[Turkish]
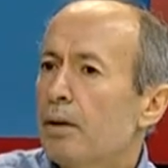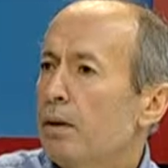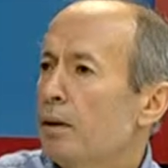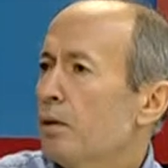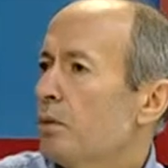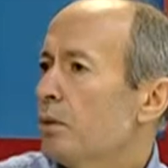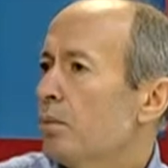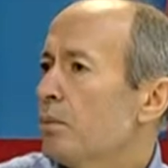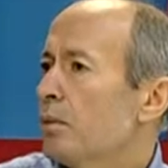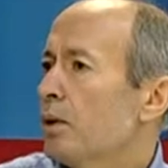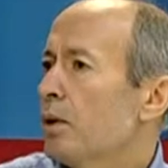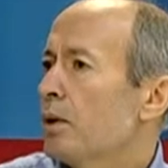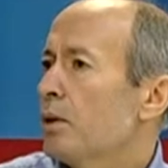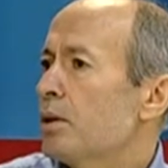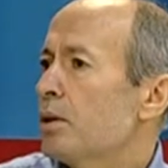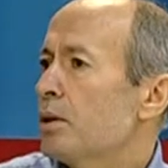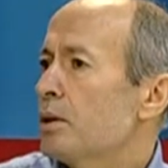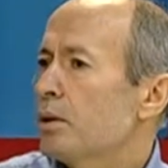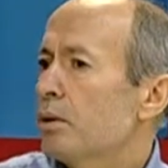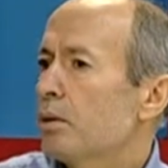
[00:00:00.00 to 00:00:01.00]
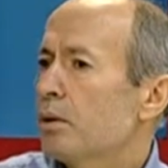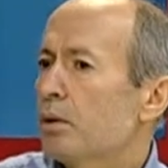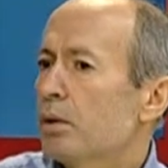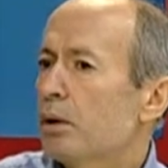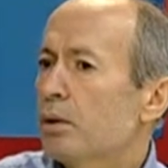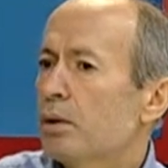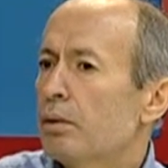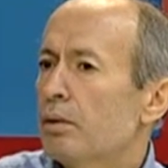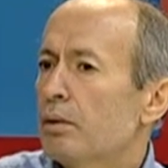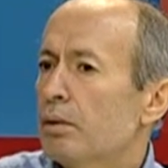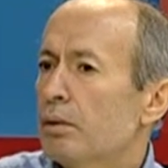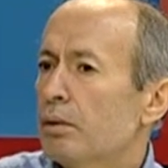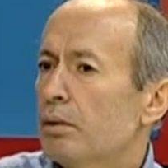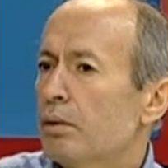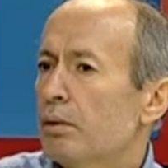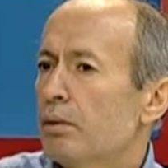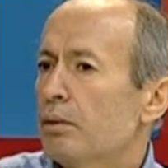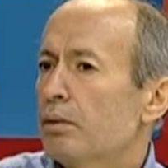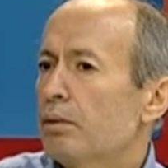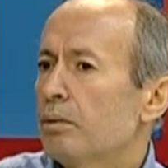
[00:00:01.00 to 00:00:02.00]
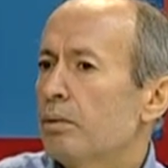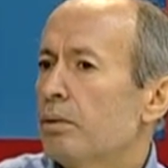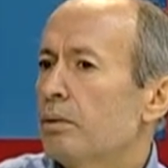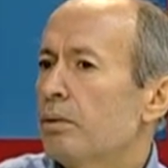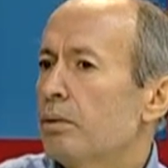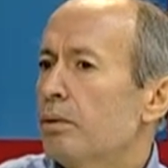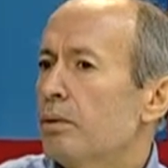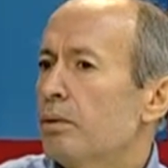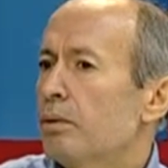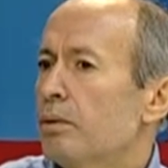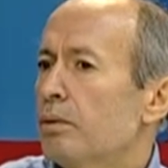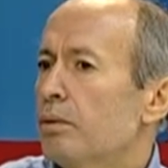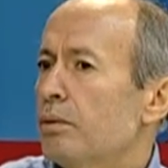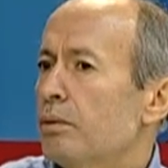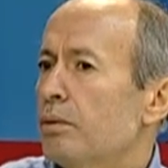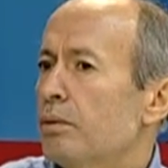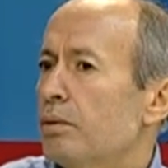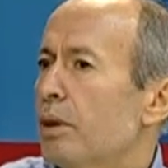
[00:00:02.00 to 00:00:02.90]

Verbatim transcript: rektum kanseri olan, e, e